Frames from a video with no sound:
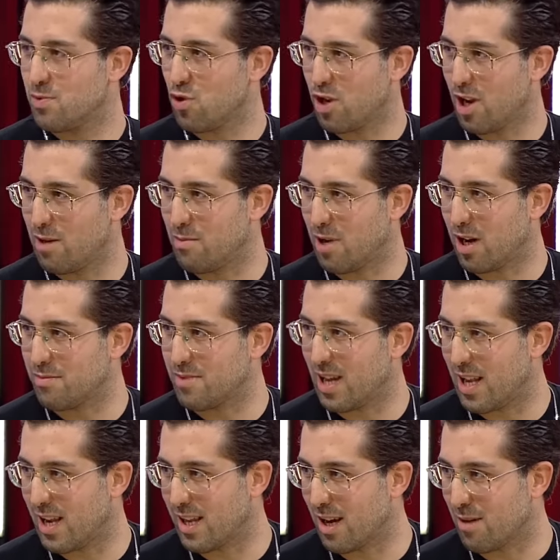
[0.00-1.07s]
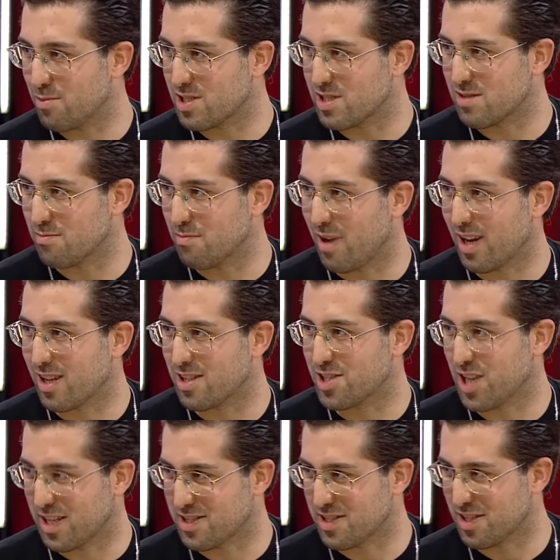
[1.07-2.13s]
bir görelim bakalım. Neler yapmışsın Michael
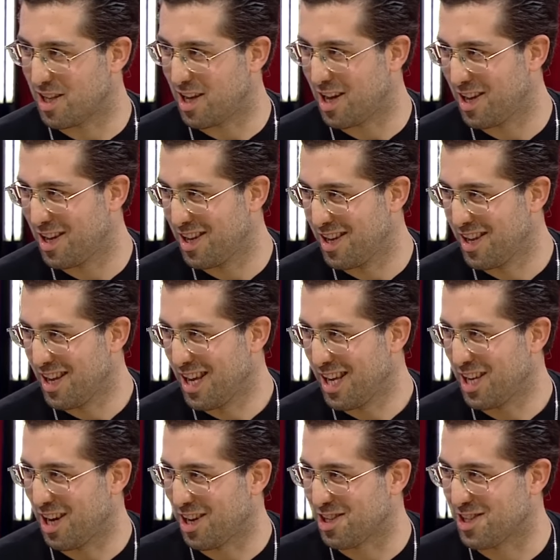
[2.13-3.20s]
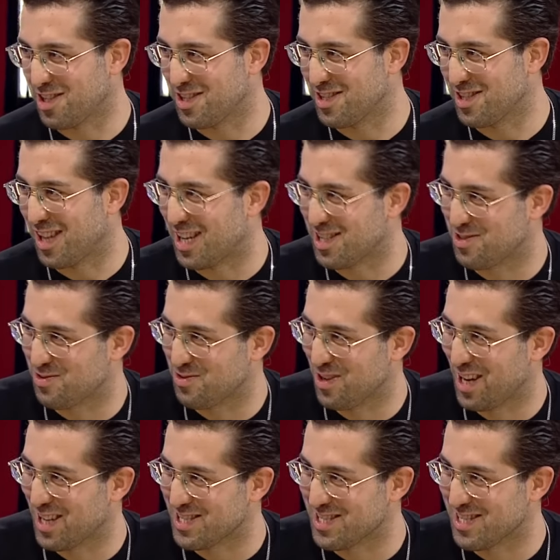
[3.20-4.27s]
Jackson'la yarıştığın dans
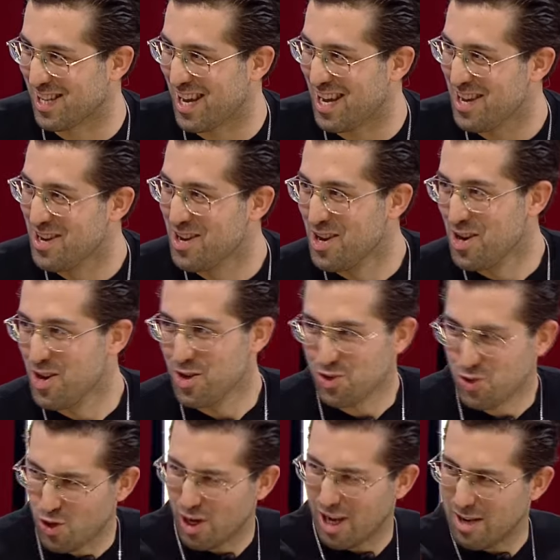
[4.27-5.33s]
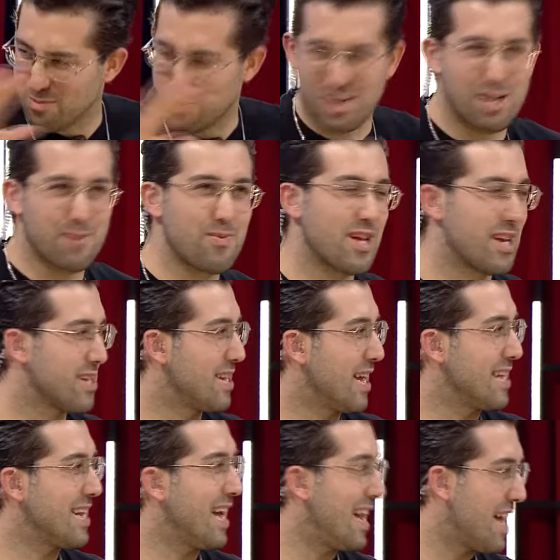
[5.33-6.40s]
dünyasında. Görelim
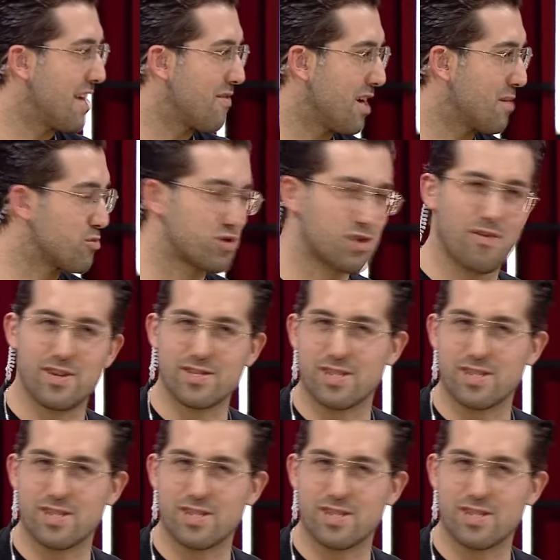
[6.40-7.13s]
kliplerinde neler var Mustafa